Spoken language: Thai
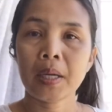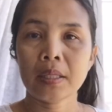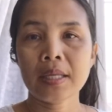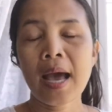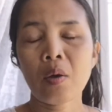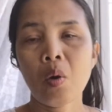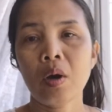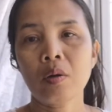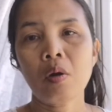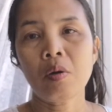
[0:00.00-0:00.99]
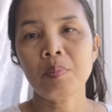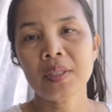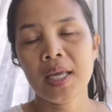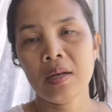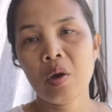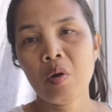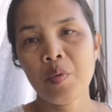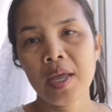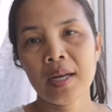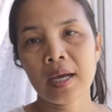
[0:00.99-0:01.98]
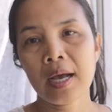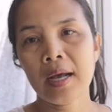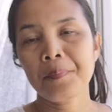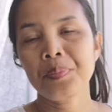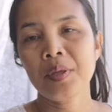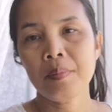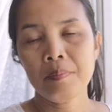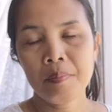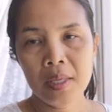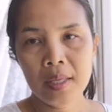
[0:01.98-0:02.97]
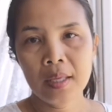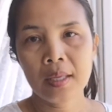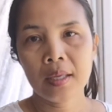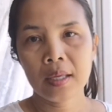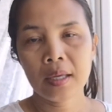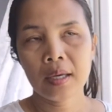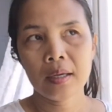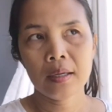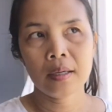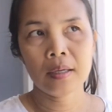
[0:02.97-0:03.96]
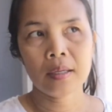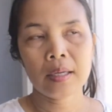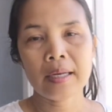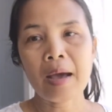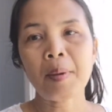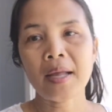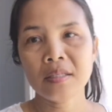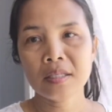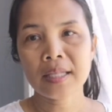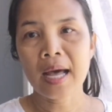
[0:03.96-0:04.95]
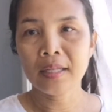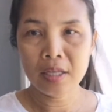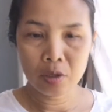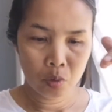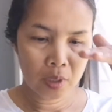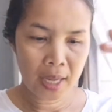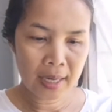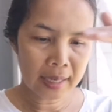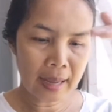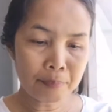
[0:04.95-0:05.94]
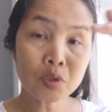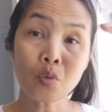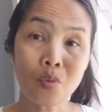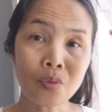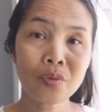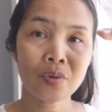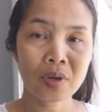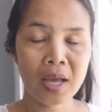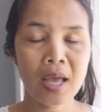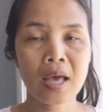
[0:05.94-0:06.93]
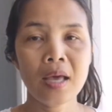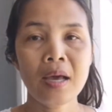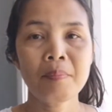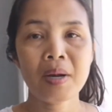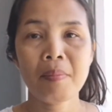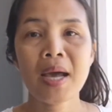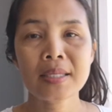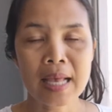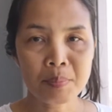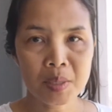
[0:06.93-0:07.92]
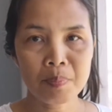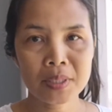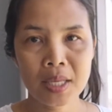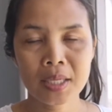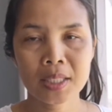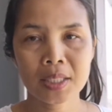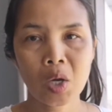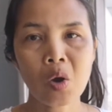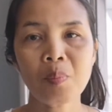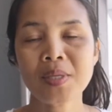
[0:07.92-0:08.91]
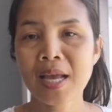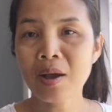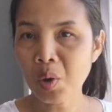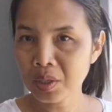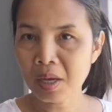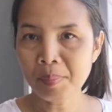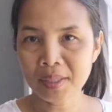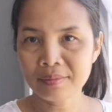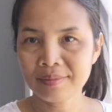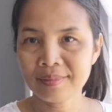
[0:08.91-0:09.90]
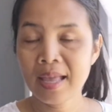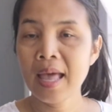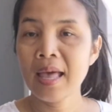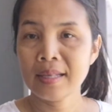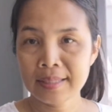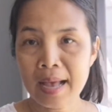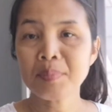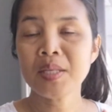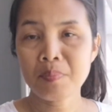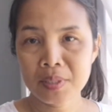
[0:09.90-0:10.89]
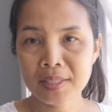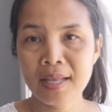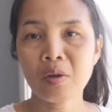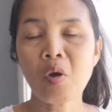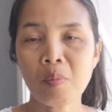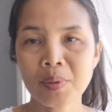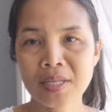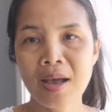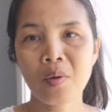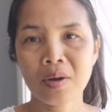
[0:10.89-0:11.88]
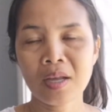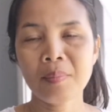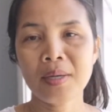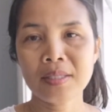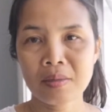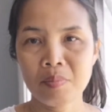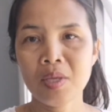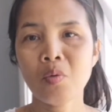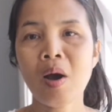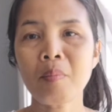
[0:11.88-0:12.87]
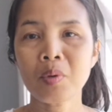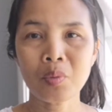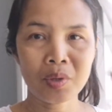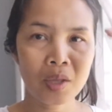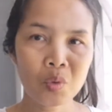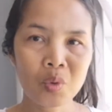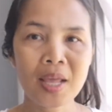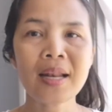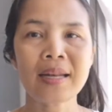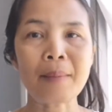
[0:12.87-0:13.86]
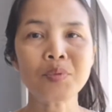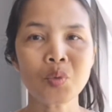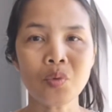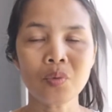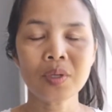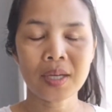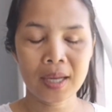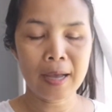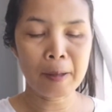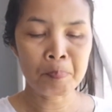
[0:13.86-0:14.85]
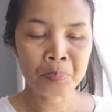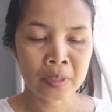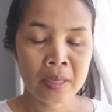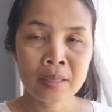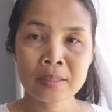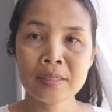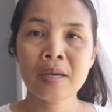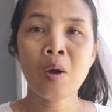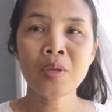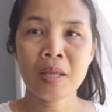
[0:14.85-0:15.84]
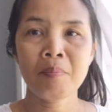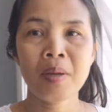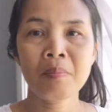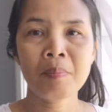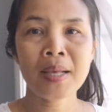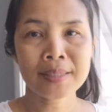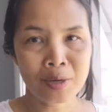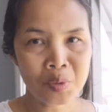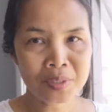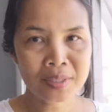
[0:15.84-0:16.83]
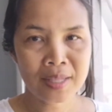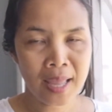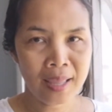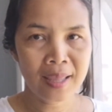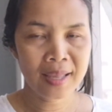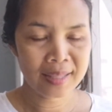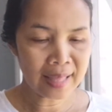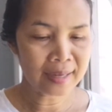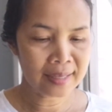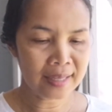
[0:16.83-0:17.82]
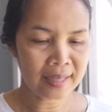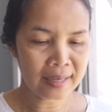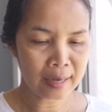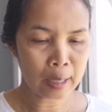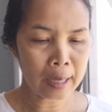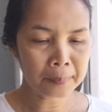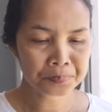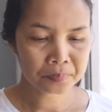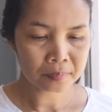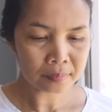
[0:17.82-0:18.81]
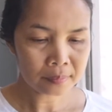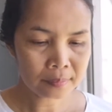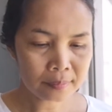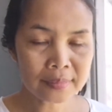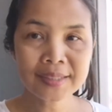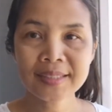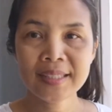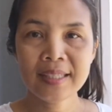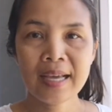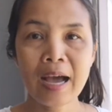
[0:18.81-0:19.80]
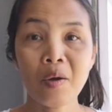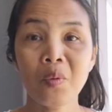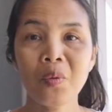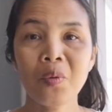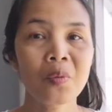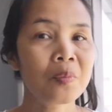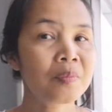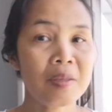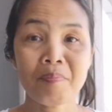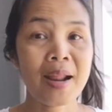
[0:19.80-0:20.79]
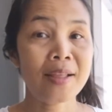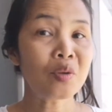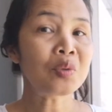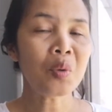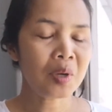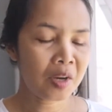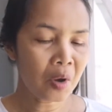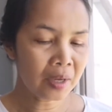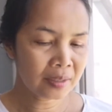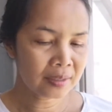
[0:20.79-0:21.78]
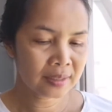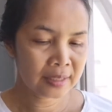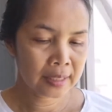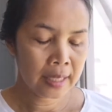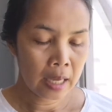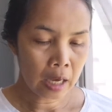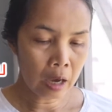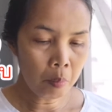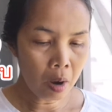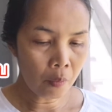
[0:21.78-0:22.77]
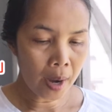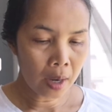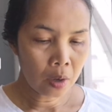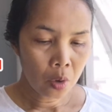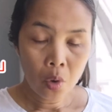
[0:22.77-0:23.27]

ประชากรของประเทศนอร์เวย์นะคะมีระดับการศึกษาที่อยู่ในระดับสูงนะคะประมาณ 30%ของประชากรทั้งเบิด30%ของประชากรทั้งเบิดจะมีวามรู้อยู่ในระดับสูงนะคะซึ่งเขาเขียนเป็นภาษานอสได้ดังนี้นะคะเอาที่แปลตรงๆเลยเนาะเขาบอกว่า